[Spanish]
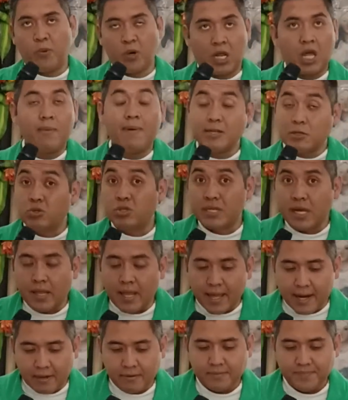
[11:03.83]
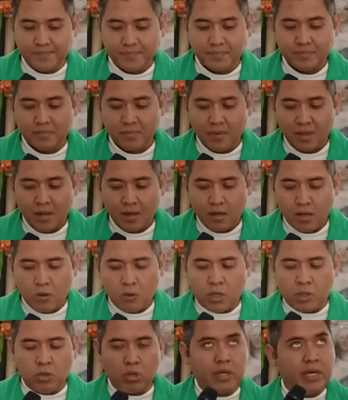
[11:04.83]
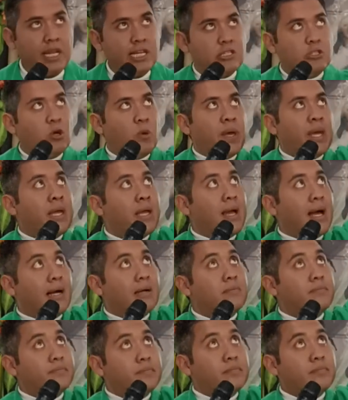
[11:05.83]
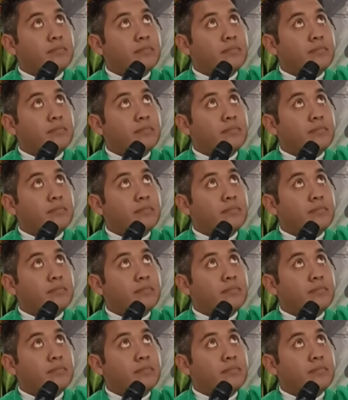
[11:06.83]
porque va a suceder, cuando Cristo venga